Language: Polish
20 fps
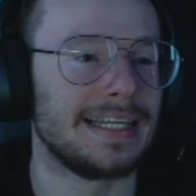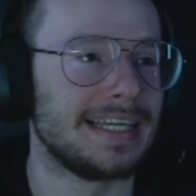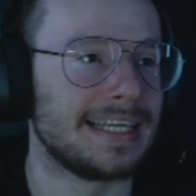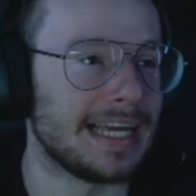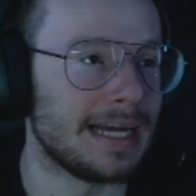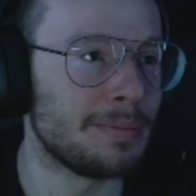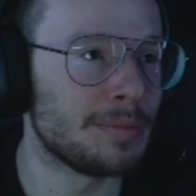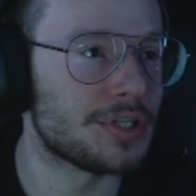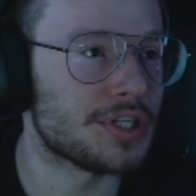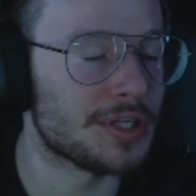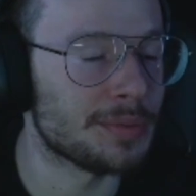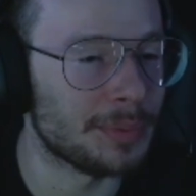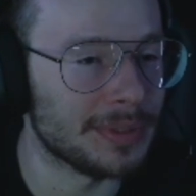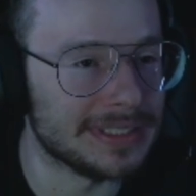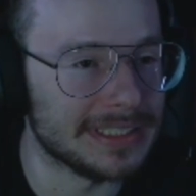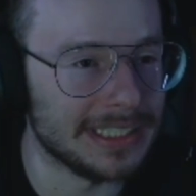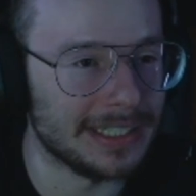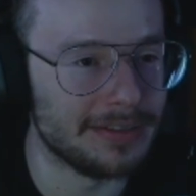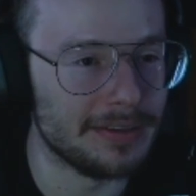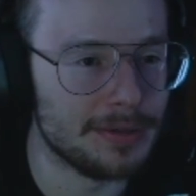Ja myślę, że
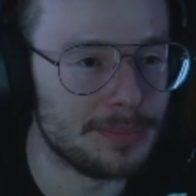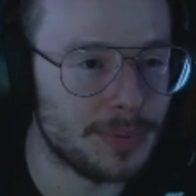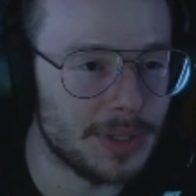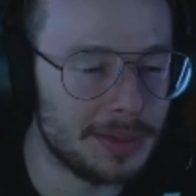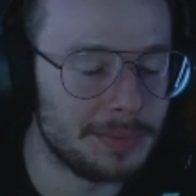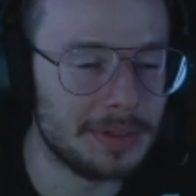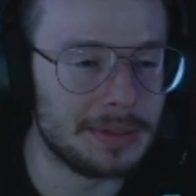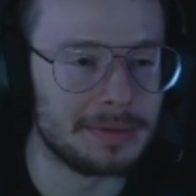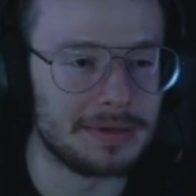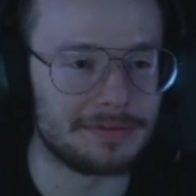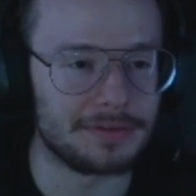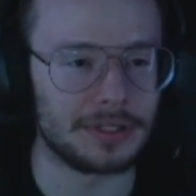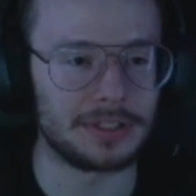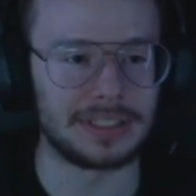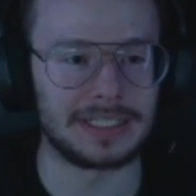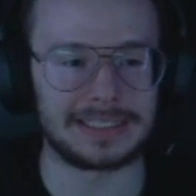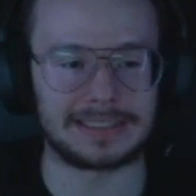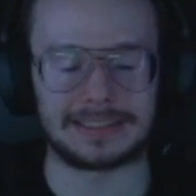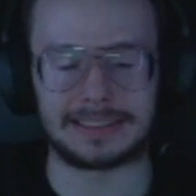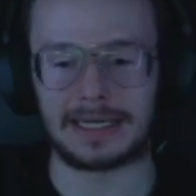podstawowy problem
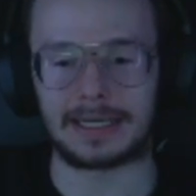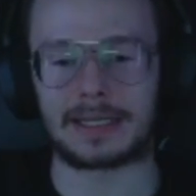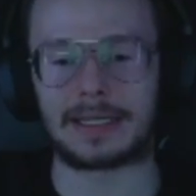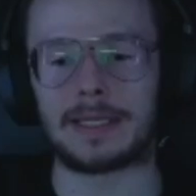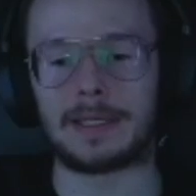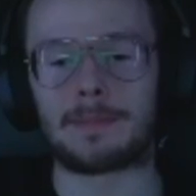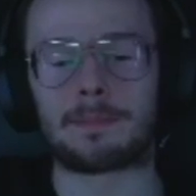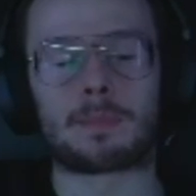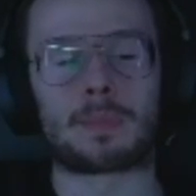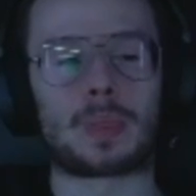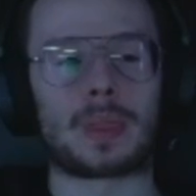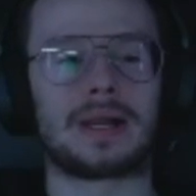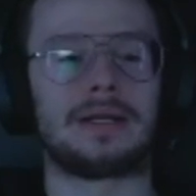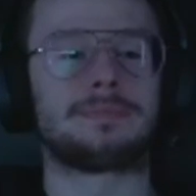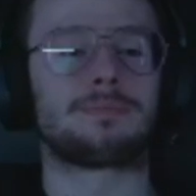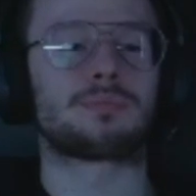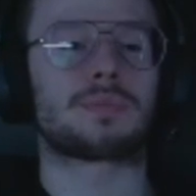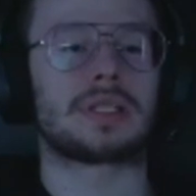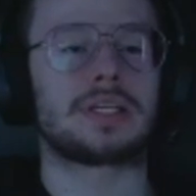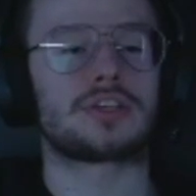Evrona jest taki,
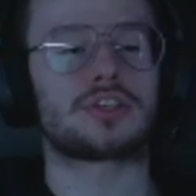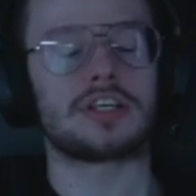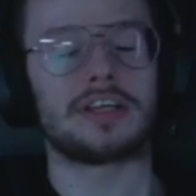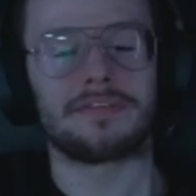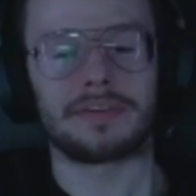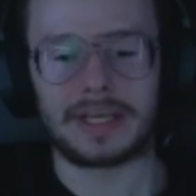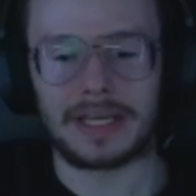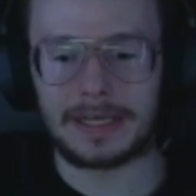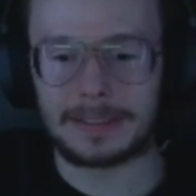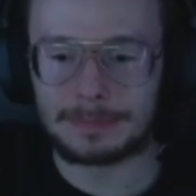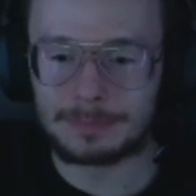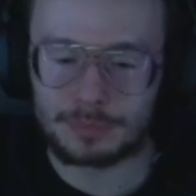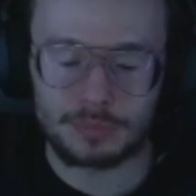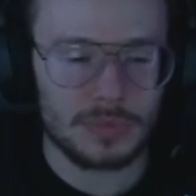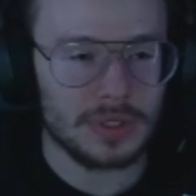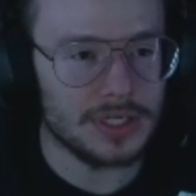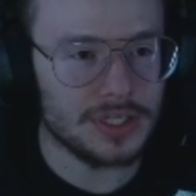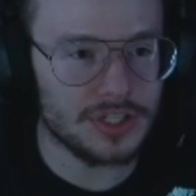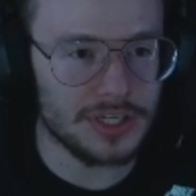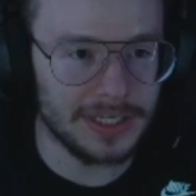że wie,
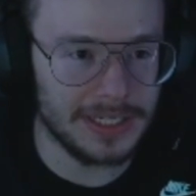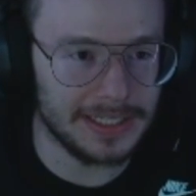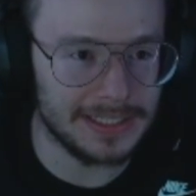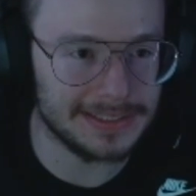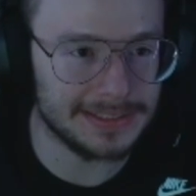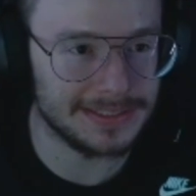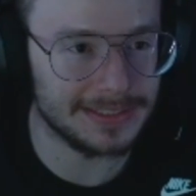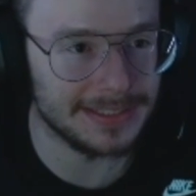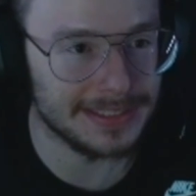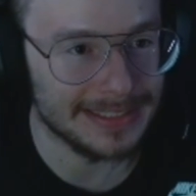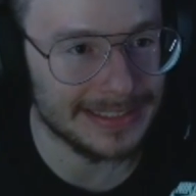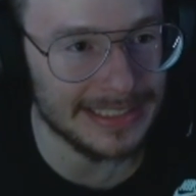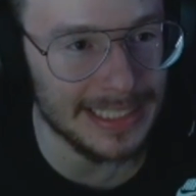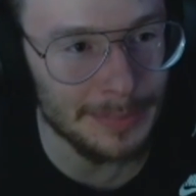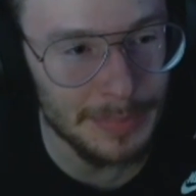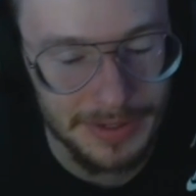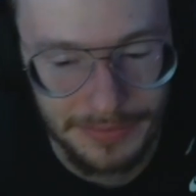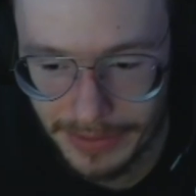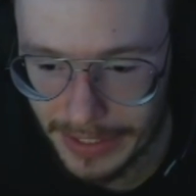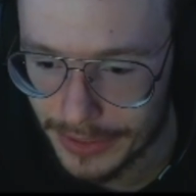że jest
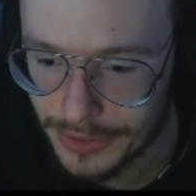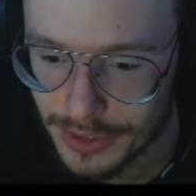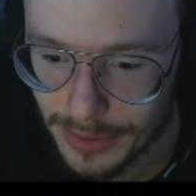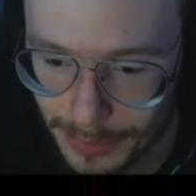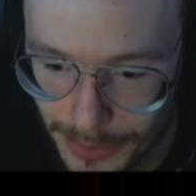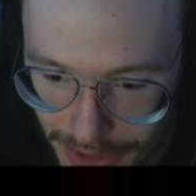zabawiaczem